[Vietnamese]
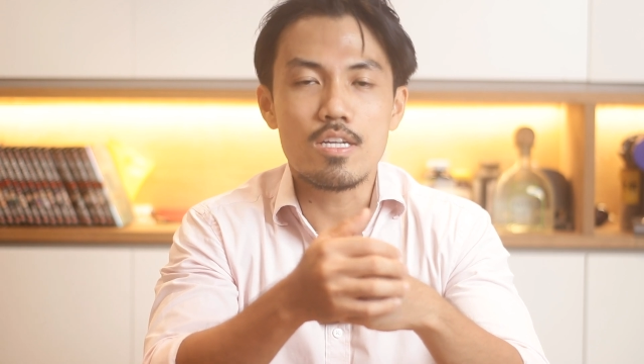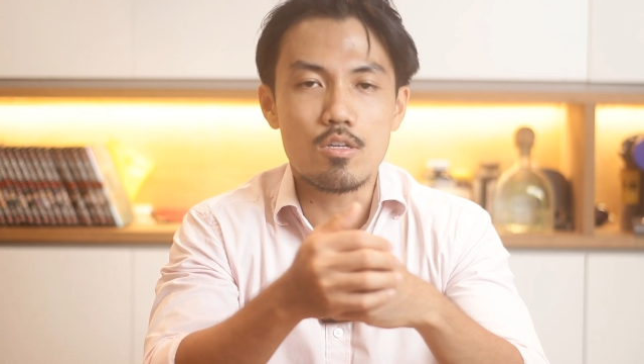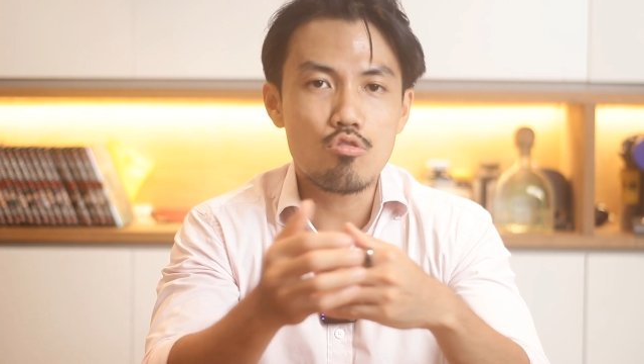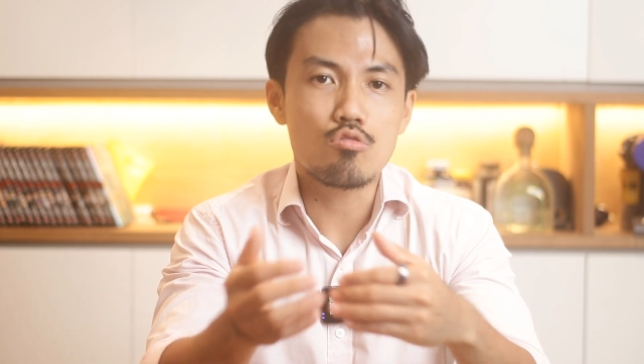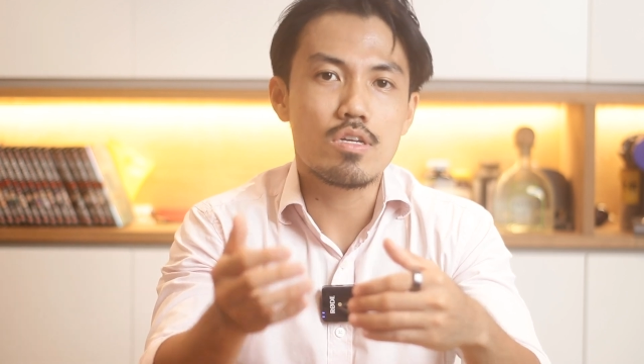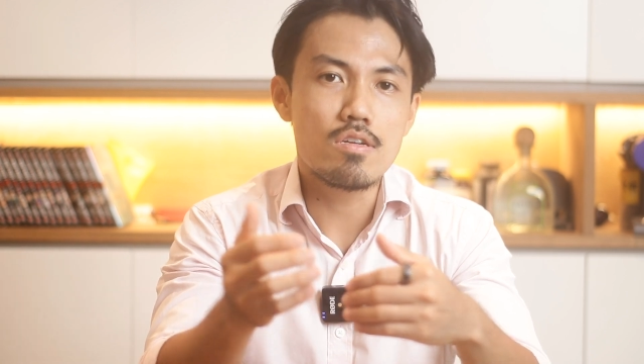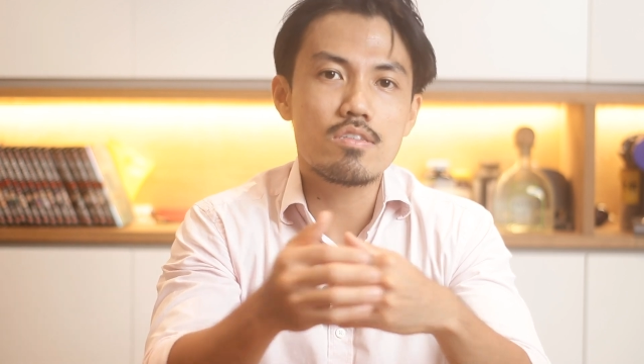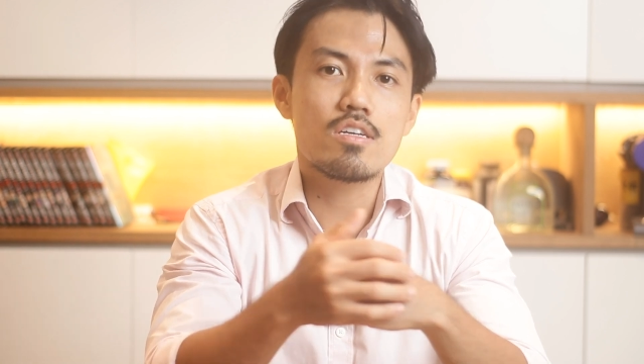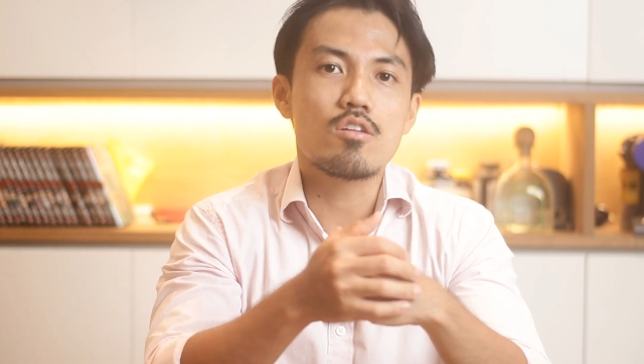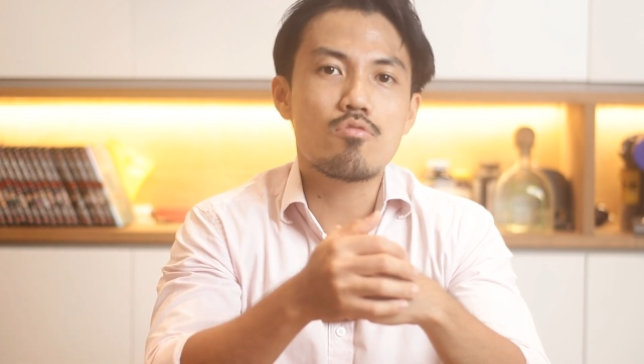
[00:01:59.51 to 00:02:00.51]
để tôi có thể
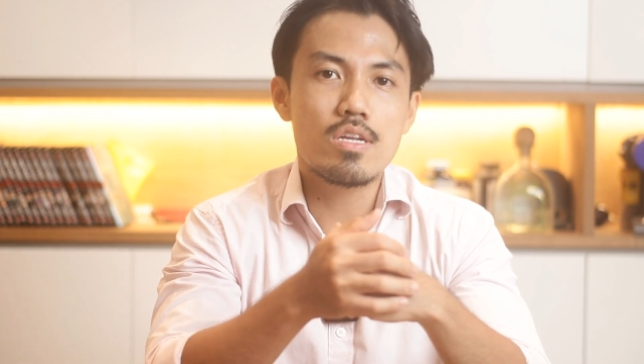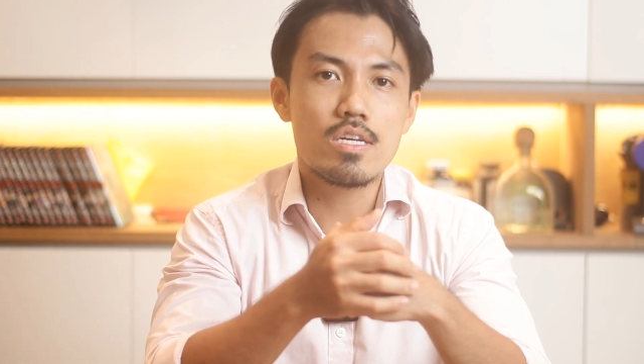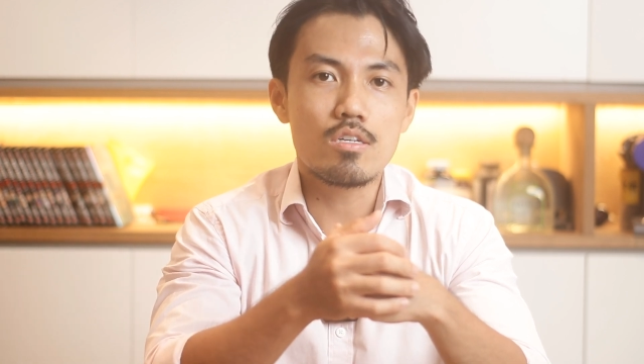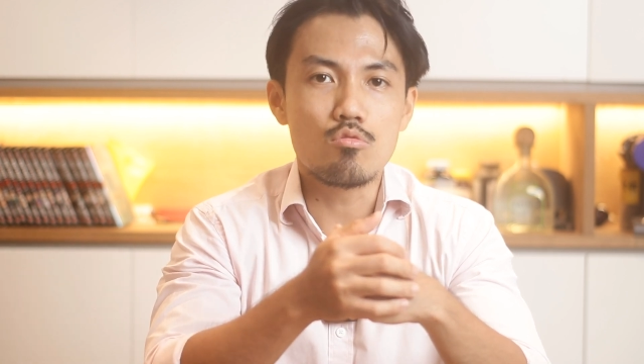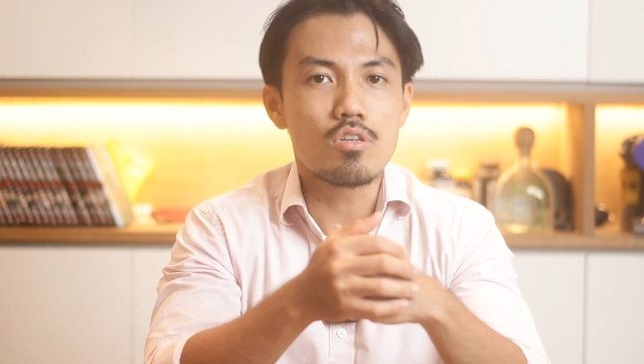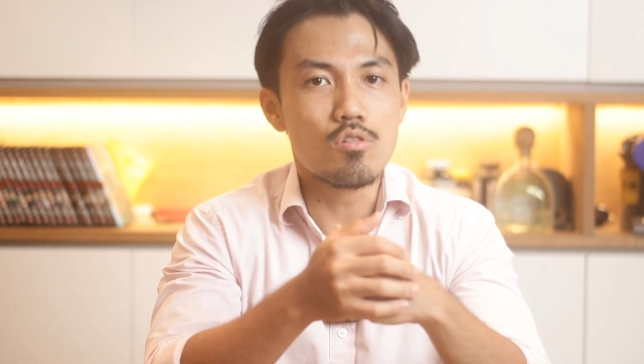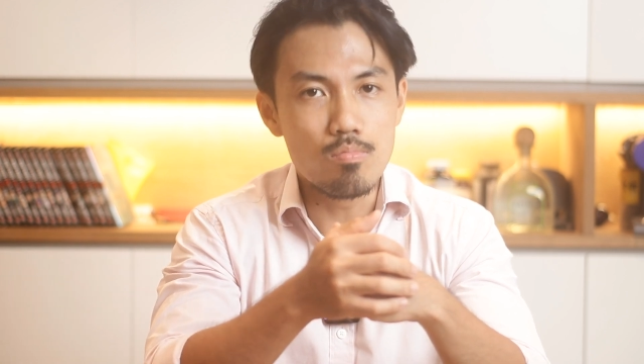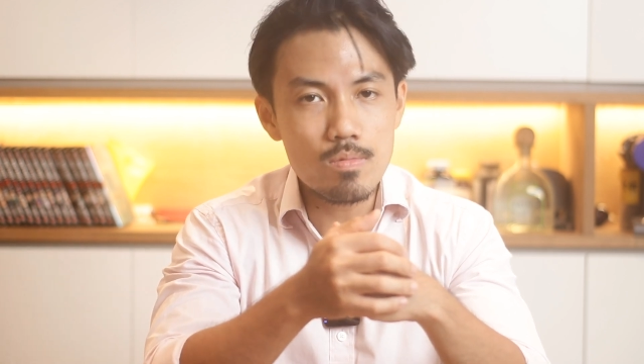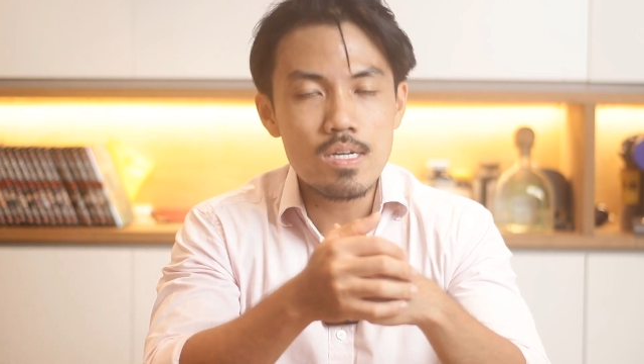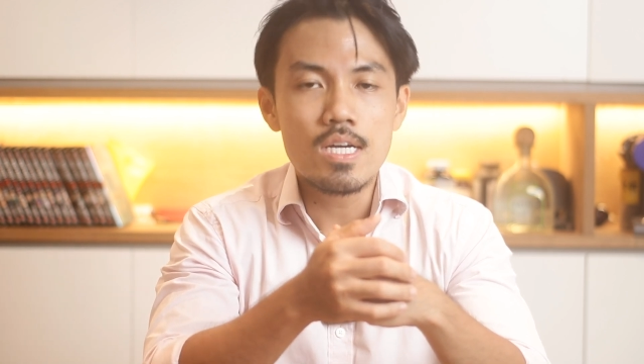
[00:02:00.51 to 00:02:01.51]
đưa ra được quyết định đầu tư
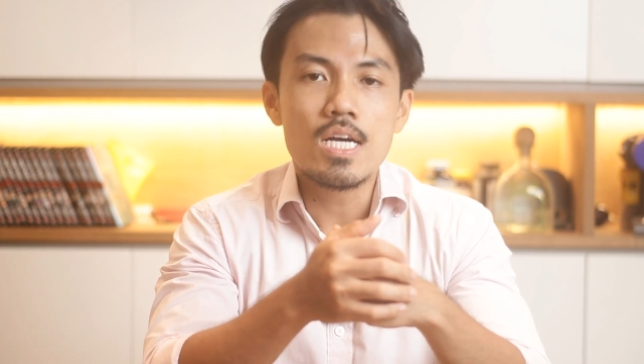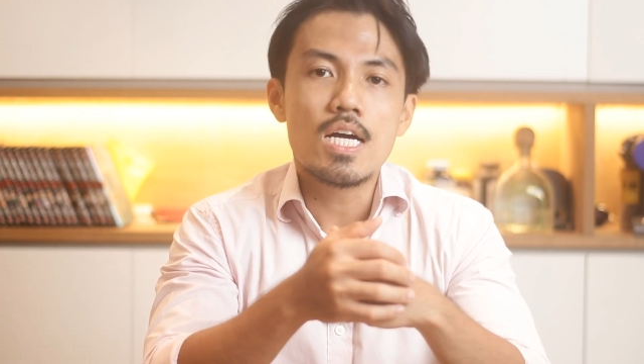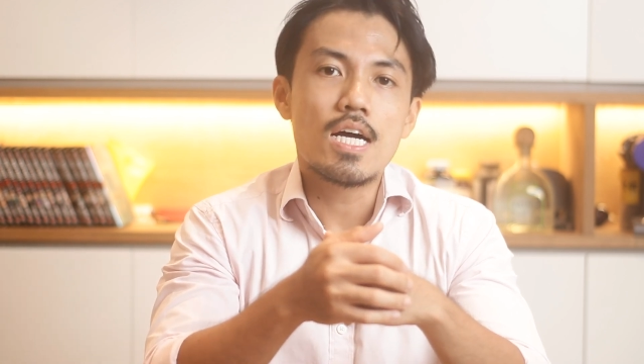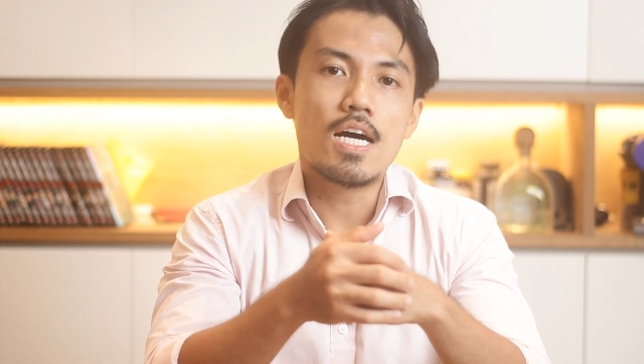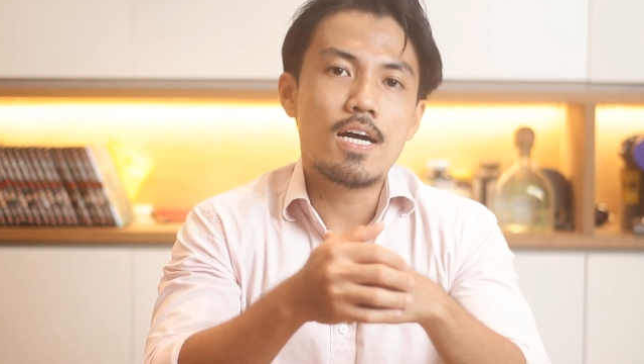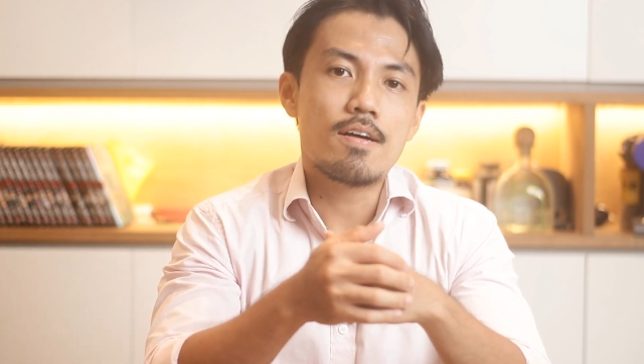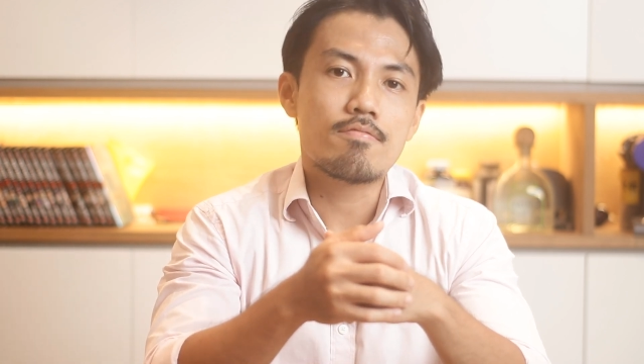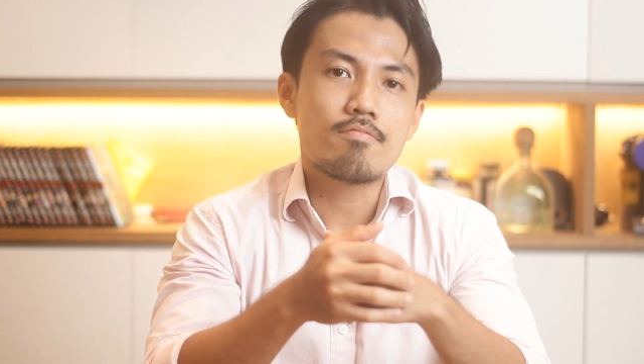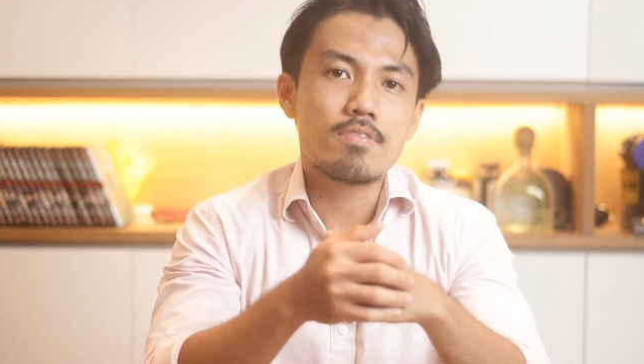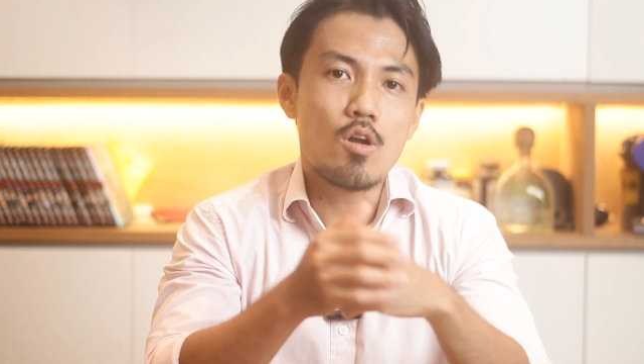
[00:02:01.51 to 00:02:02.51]
đúng.
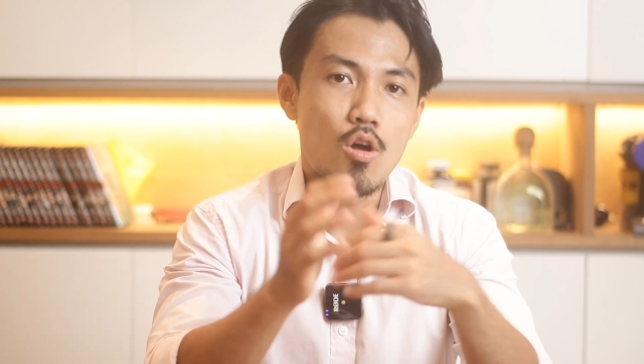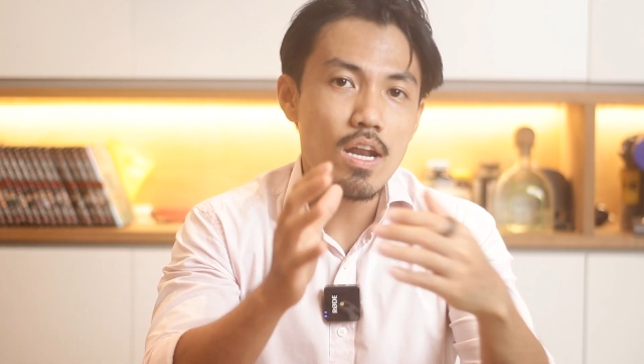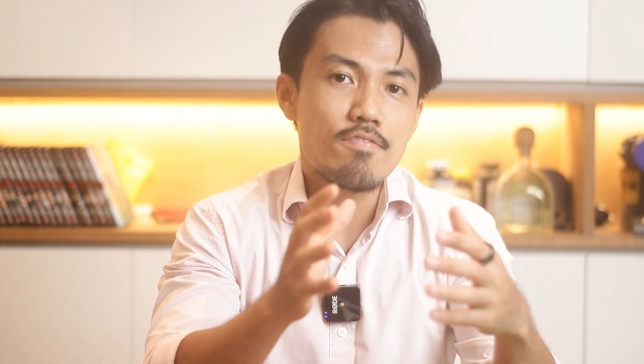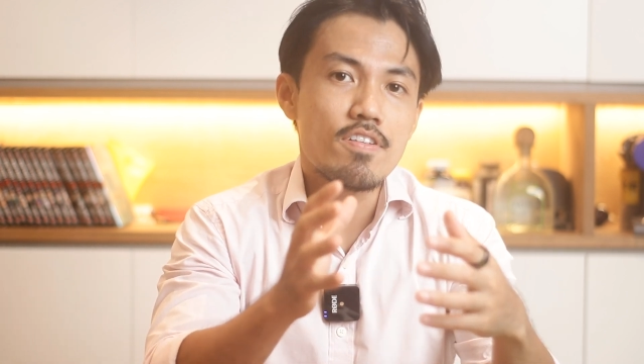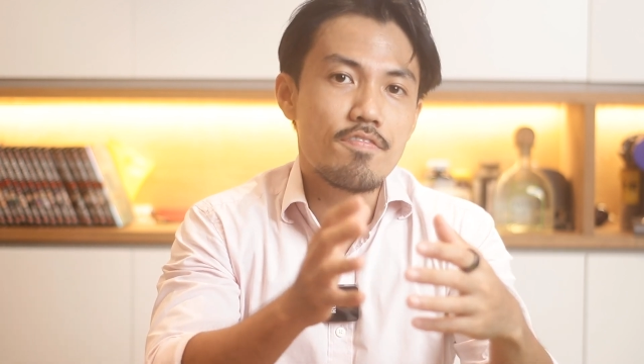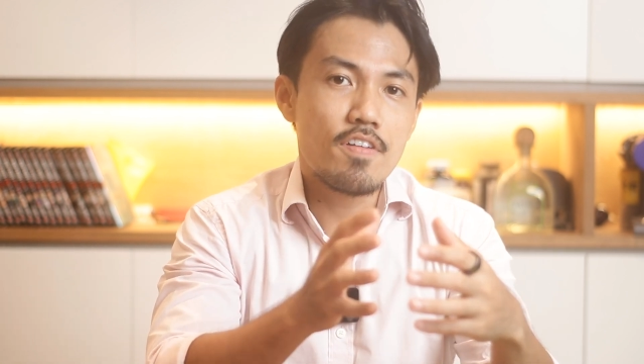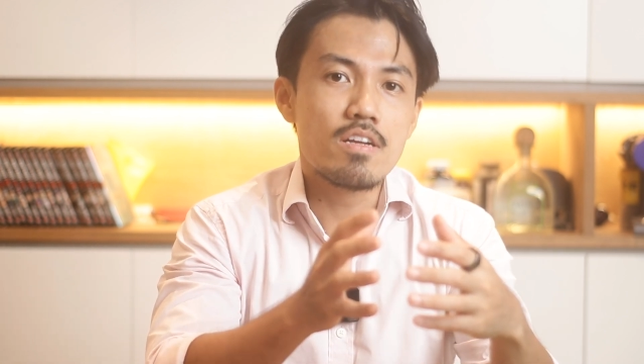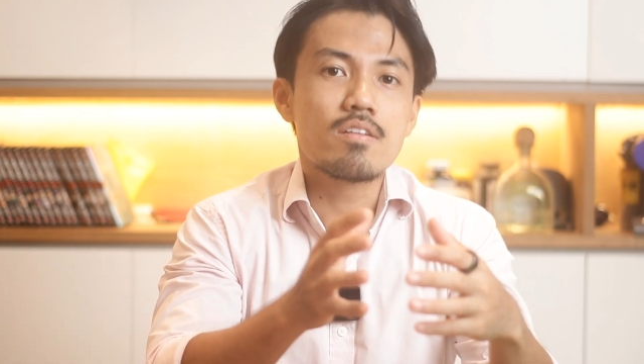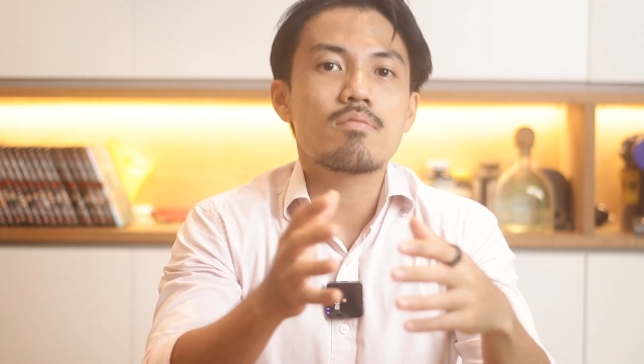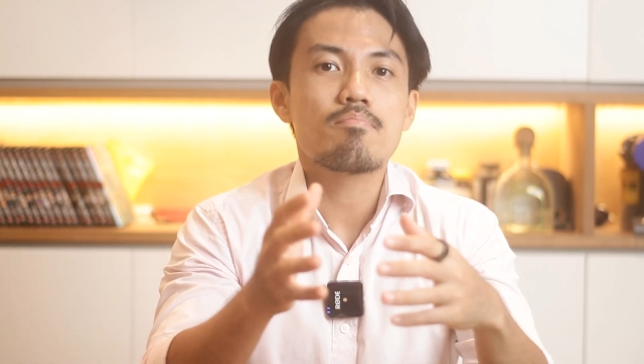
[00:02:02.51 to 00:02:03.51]
Đó là về phần